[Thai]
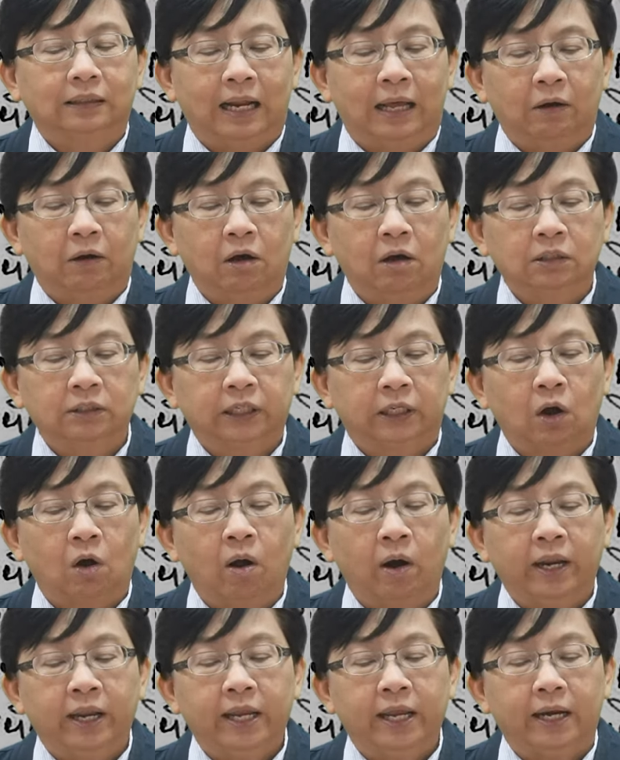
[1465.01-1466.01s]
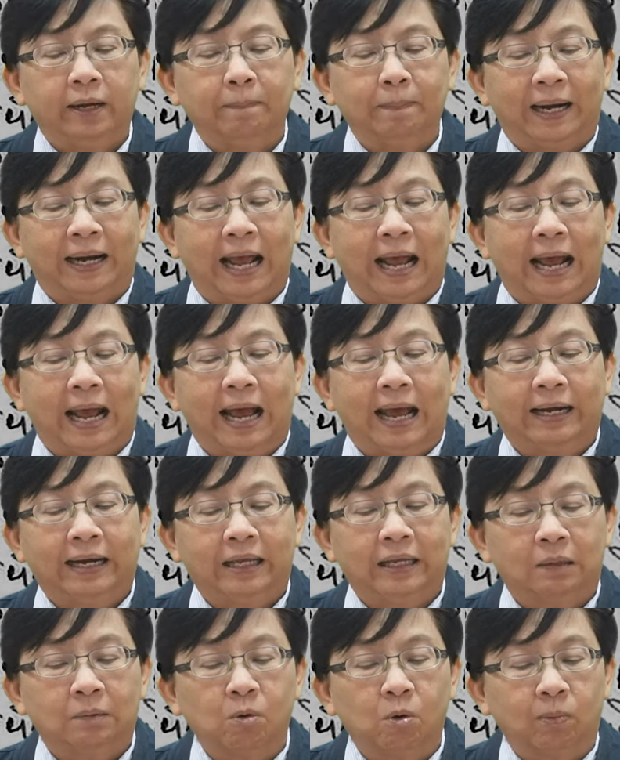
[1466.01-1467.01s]
แล้วก็สะท้อนให้เห็นปัญหา
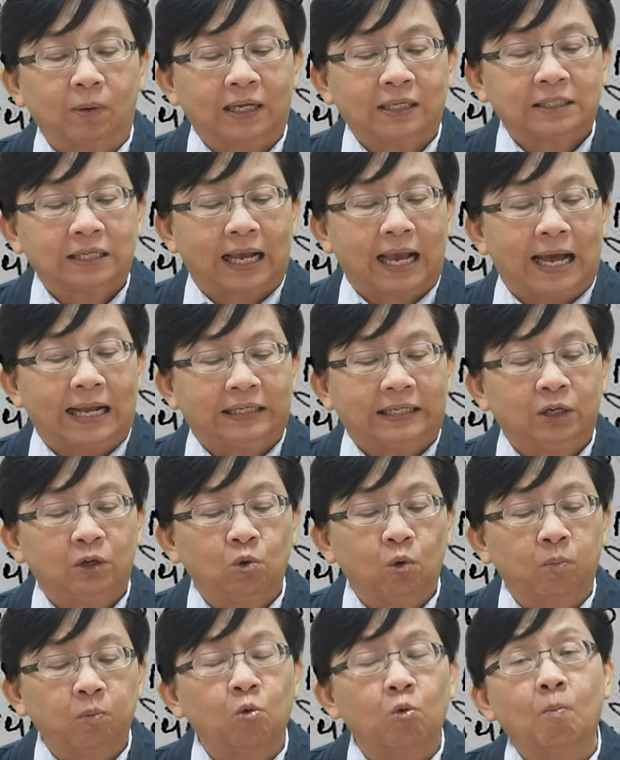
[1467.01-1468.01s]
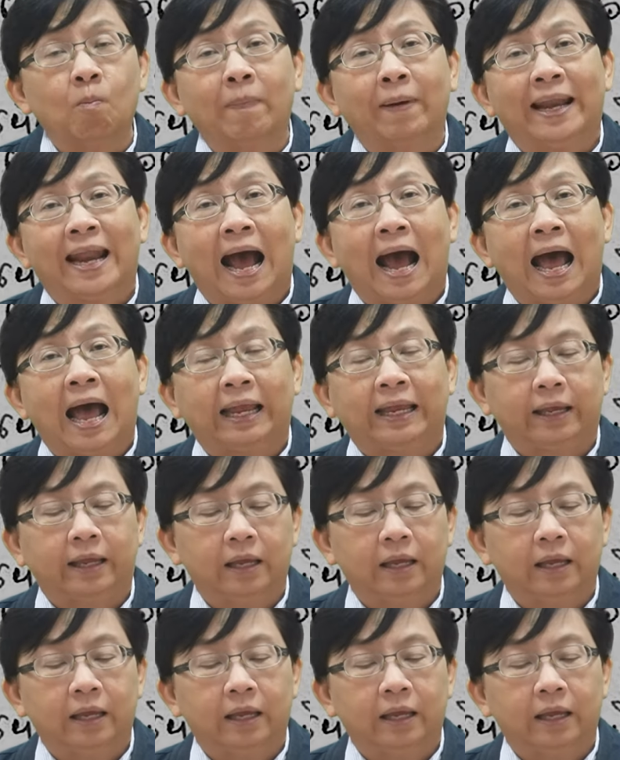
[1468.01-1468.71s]
ในระบบราชการที่ควบคุมไม่ได้